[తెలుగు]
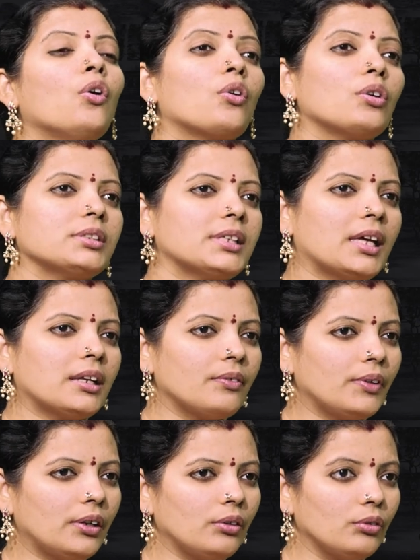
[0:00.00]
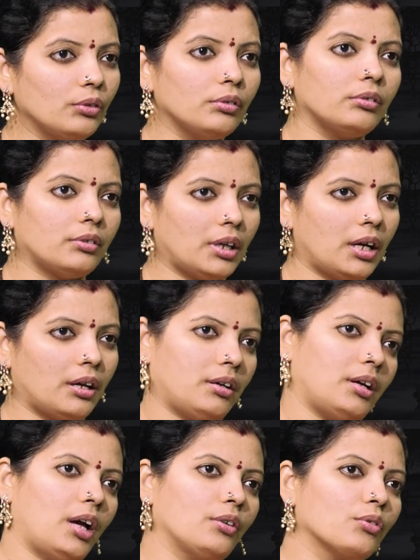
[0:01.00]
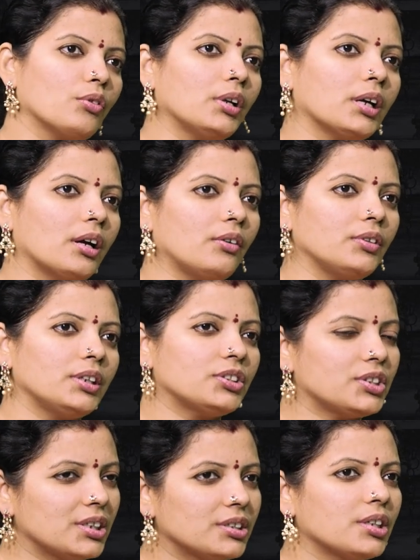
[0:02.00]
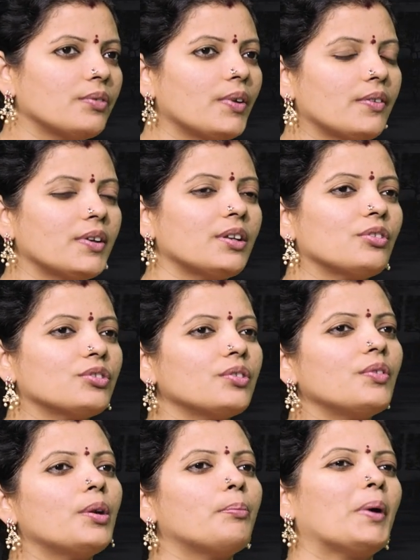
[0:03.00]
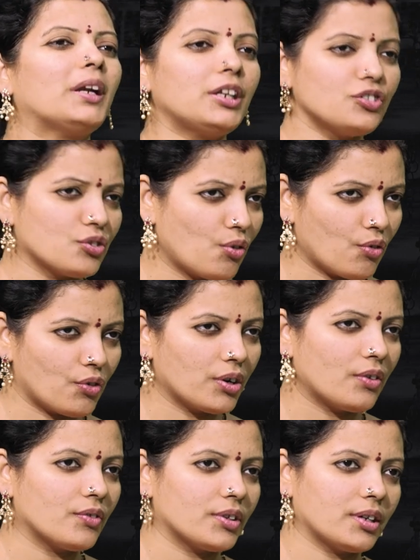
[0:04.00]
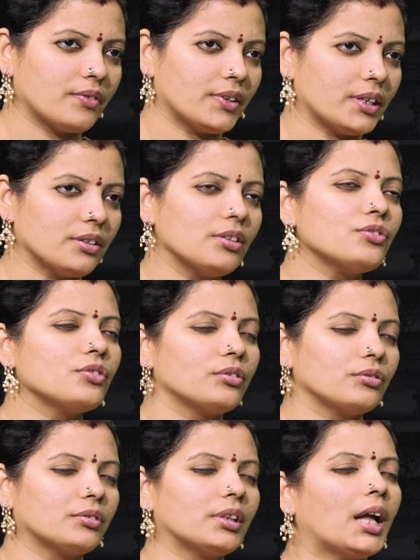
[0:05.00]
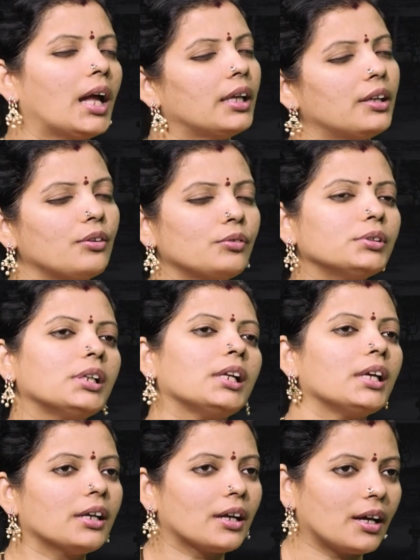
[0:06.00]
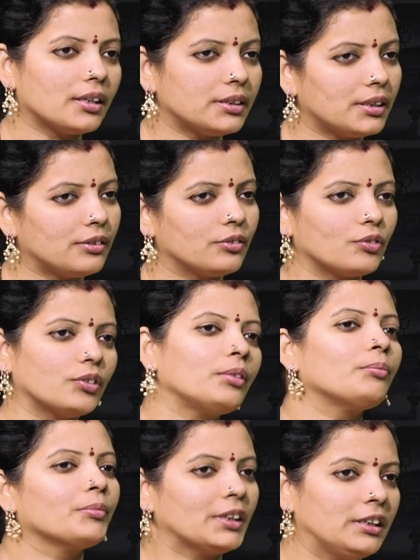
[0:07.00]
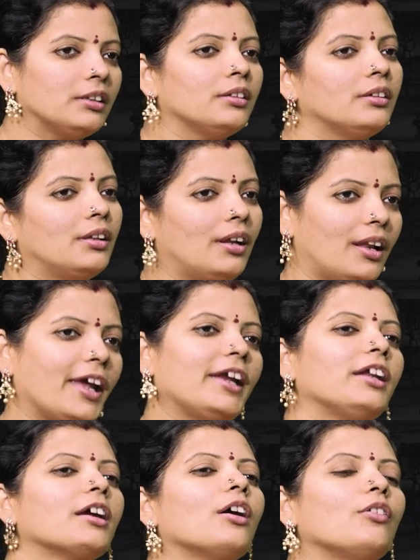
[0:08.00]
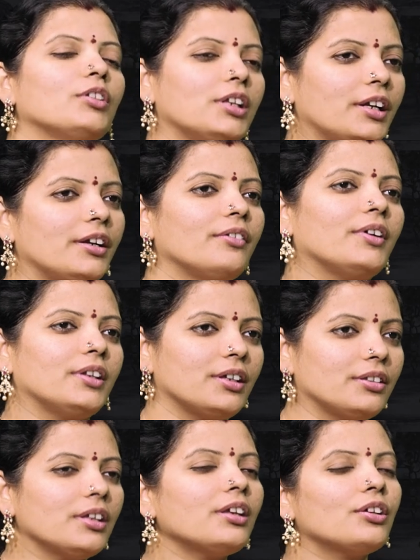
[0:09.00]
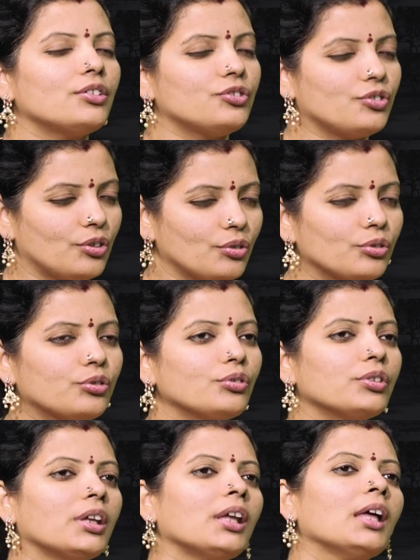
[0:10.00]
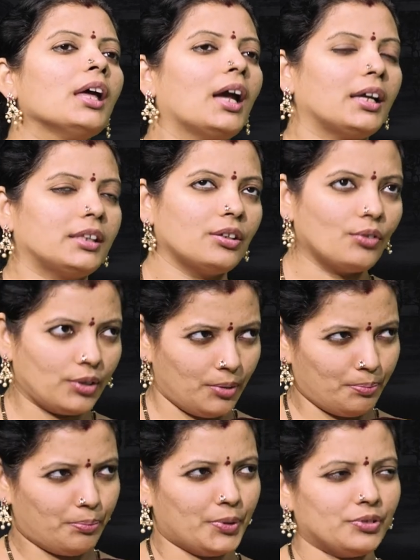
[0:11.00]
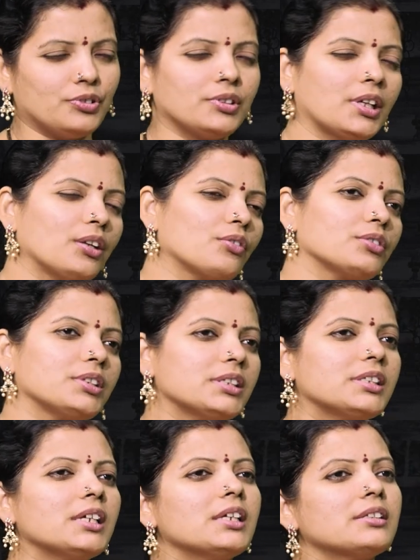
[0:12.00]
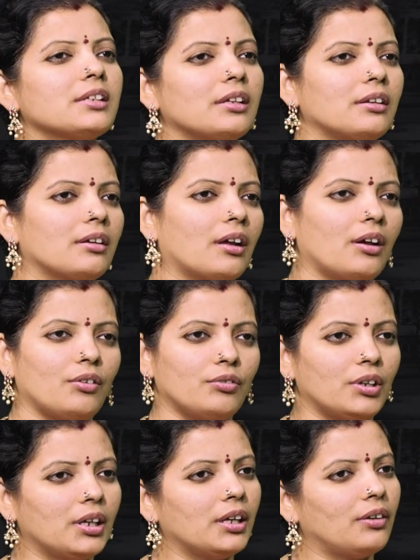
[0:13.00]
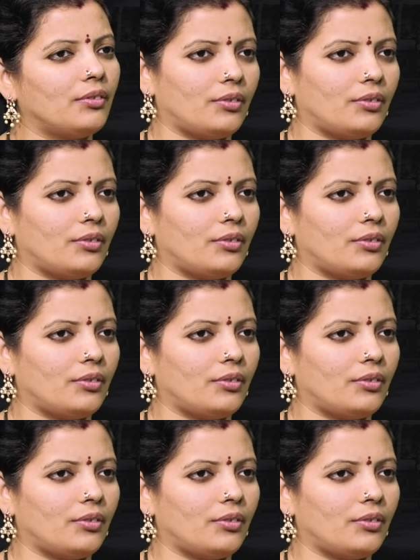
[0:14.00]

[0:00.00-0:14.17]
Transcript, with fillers: ఒక్కోసారి వీళ్ళు అనుకూలంగా ఉన్న చిన్న చిన్నవి ఏవైనా వచ్చి వీళ్ళు పట్టించుకోకుండా ఉండడం అనేది జరుగుతుంది ఆ ఏముందిలే ఏం కాదులే అనుకుని లైట్గా వదిలేయడం అనేది జరుగుతుంది అయితే ప్రస్తుతానికి వచ్చే సీజనల్గా ఉండే